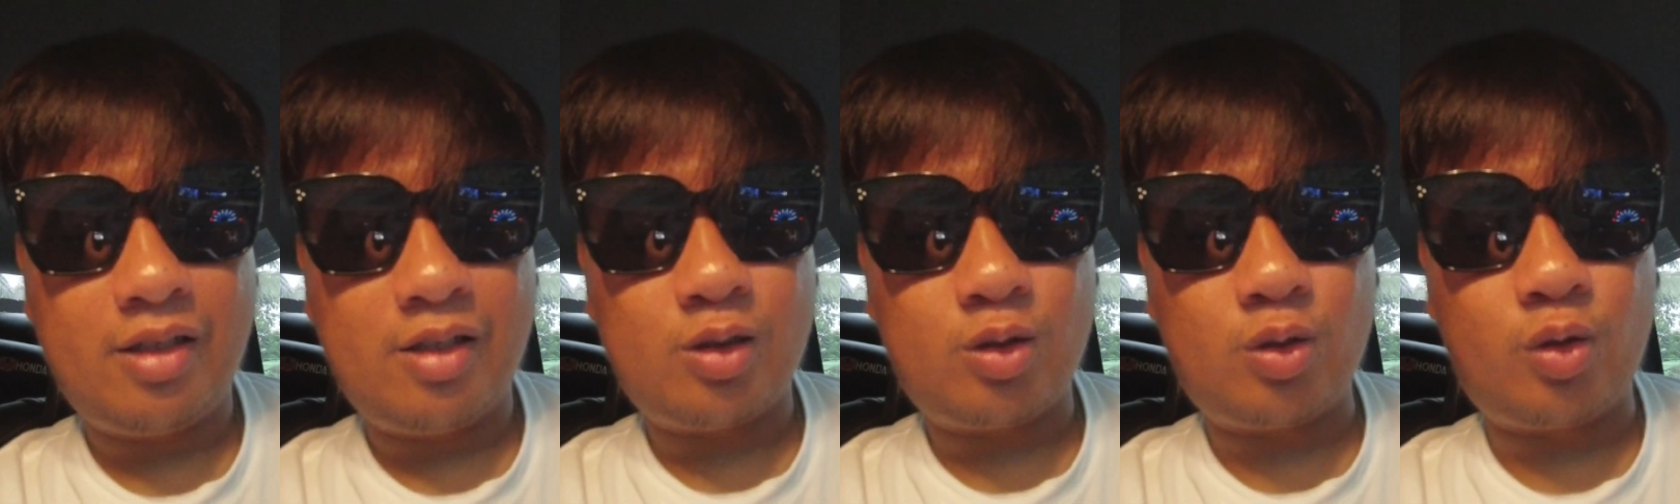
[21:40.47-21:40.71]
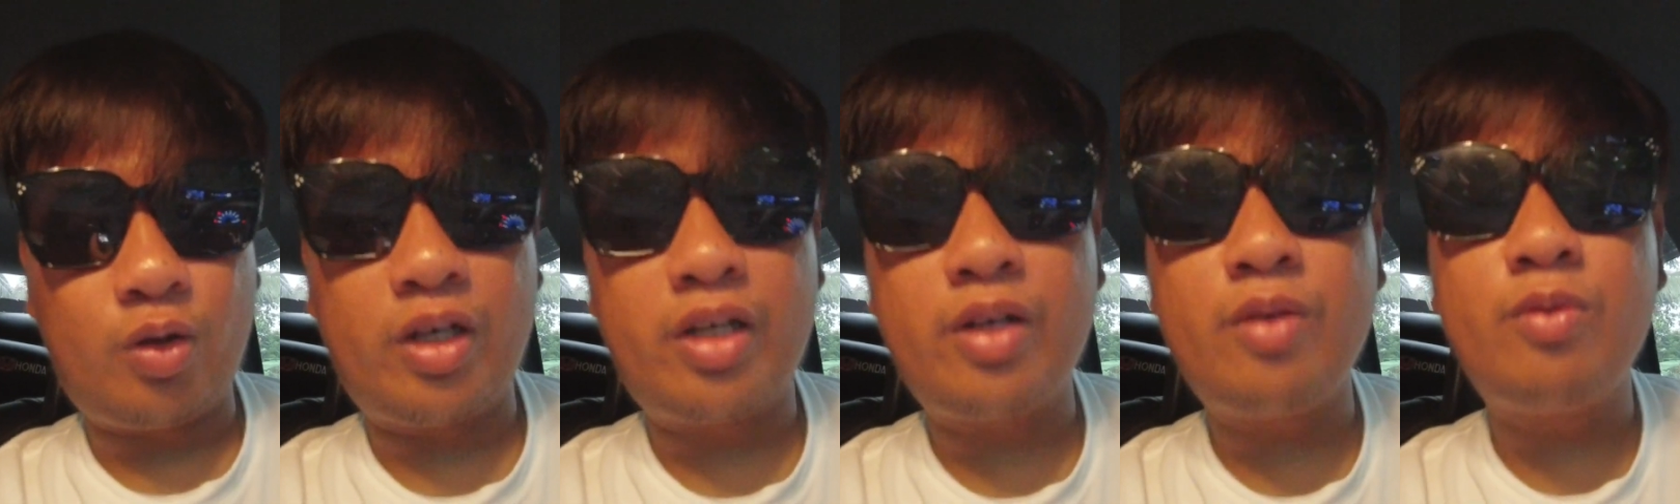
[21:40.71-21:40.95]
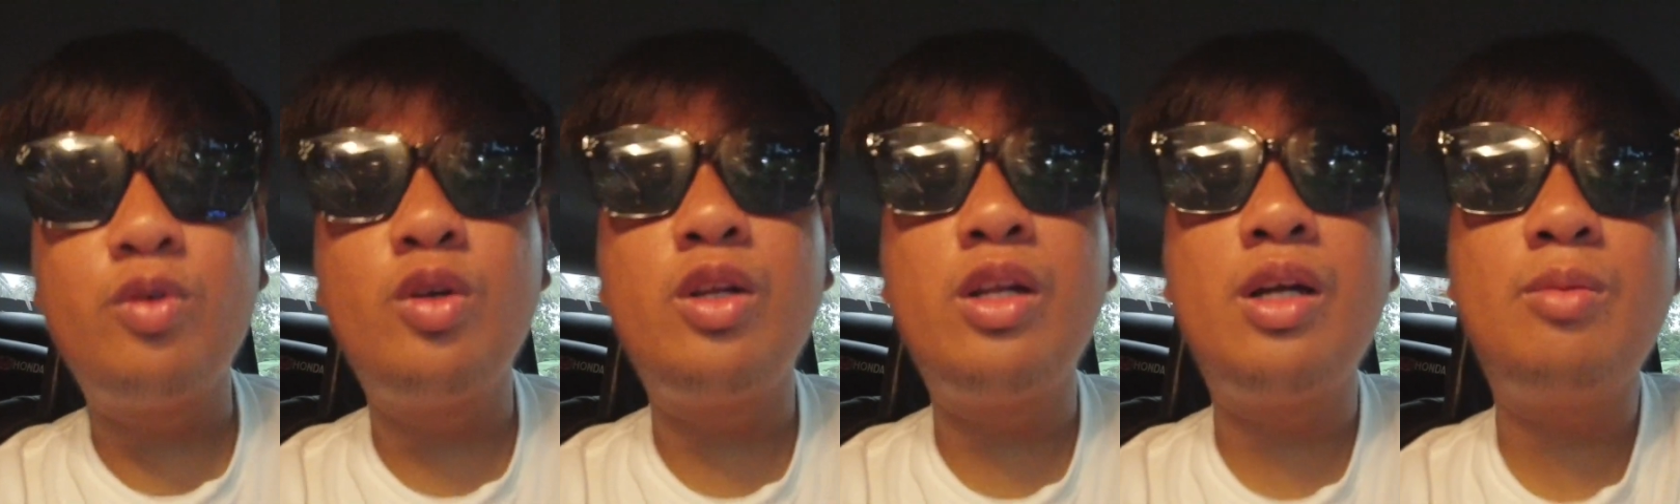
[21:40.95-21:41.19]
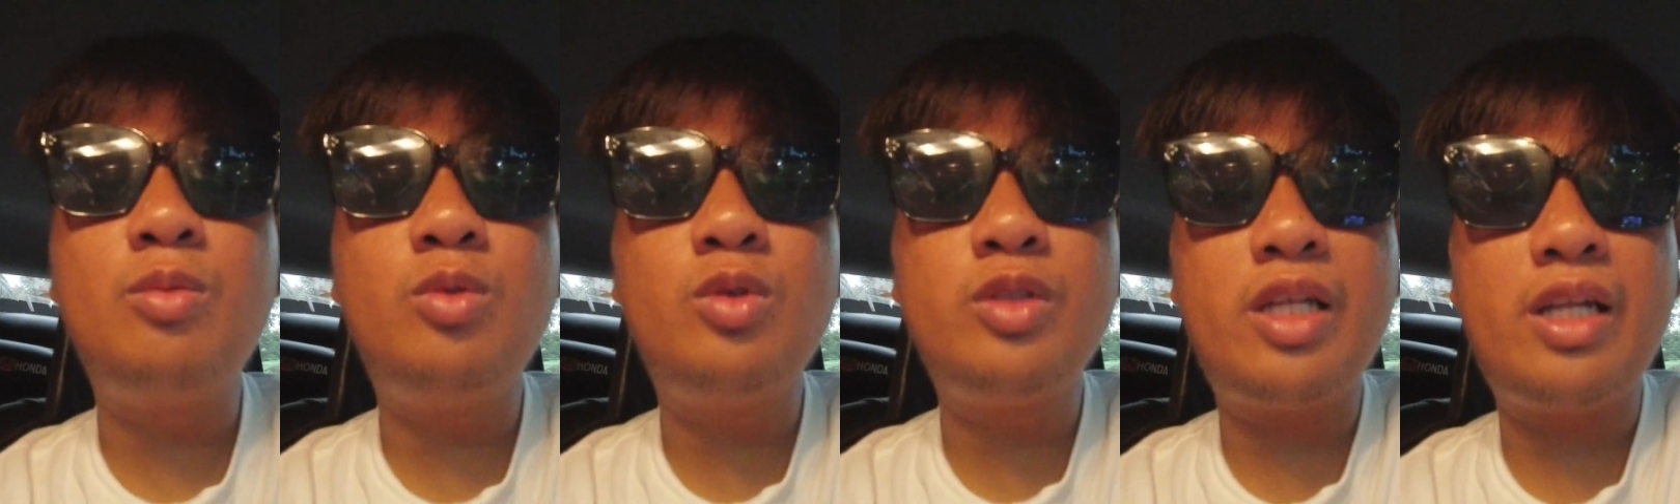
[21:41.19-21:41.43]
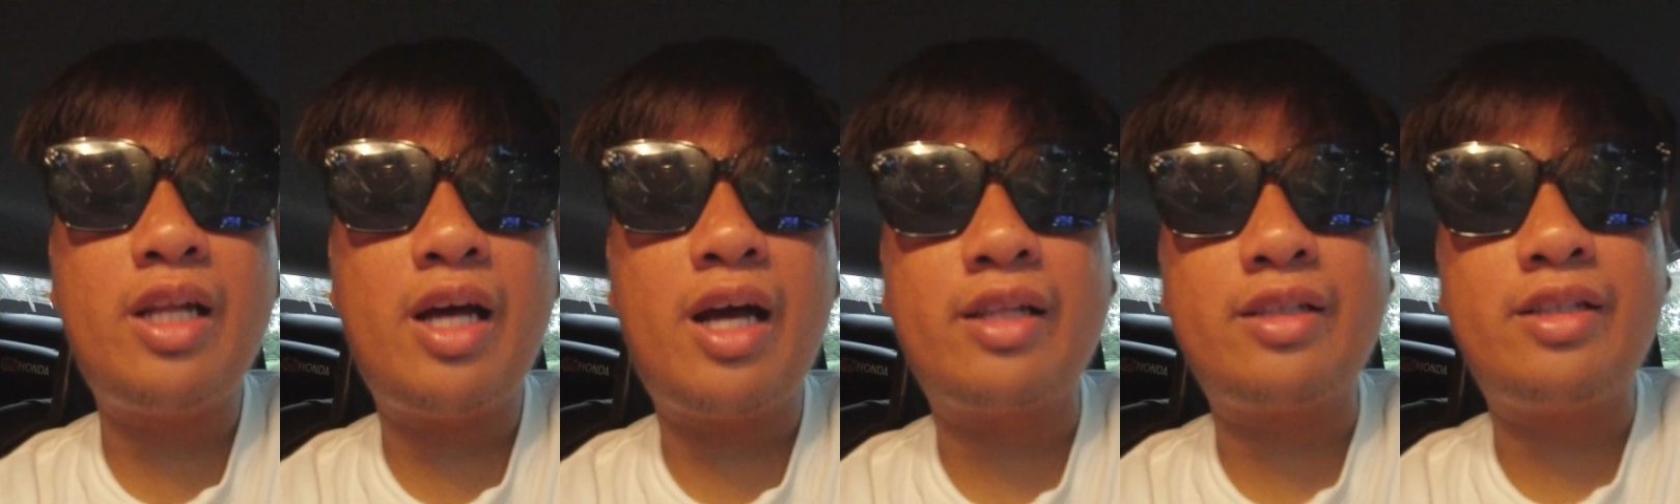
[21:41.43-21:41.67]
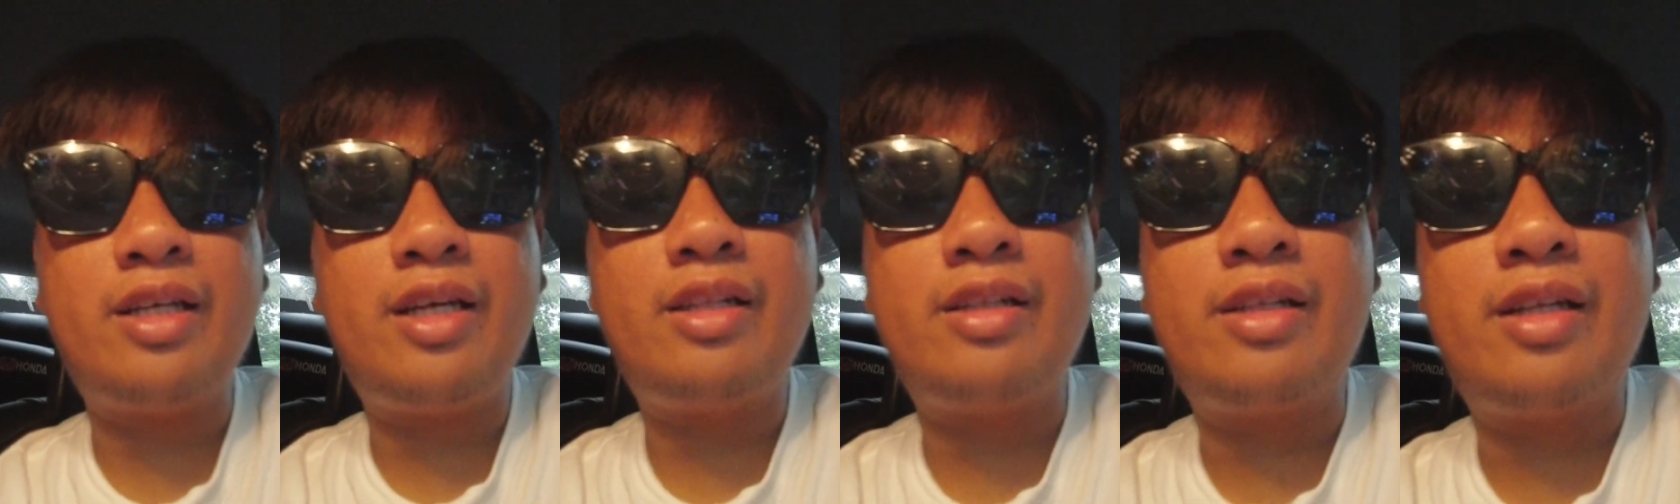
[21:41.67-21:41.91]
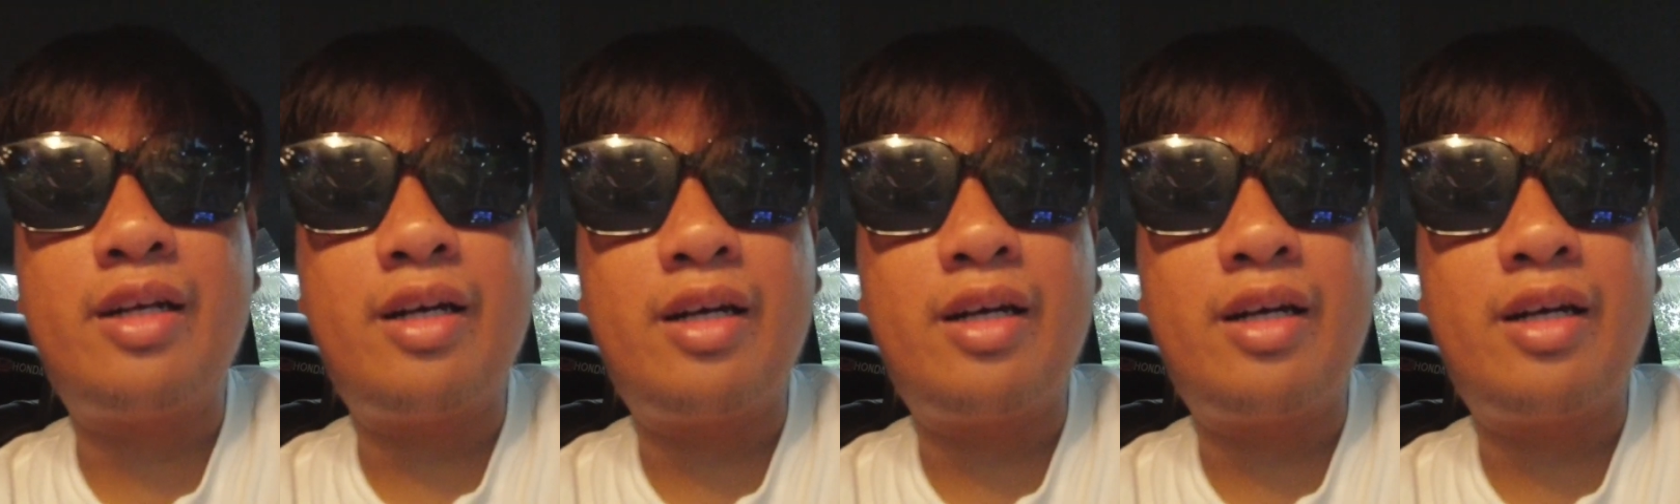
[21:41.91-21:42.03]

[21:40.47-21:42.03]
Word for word: So i-review lang muna natin.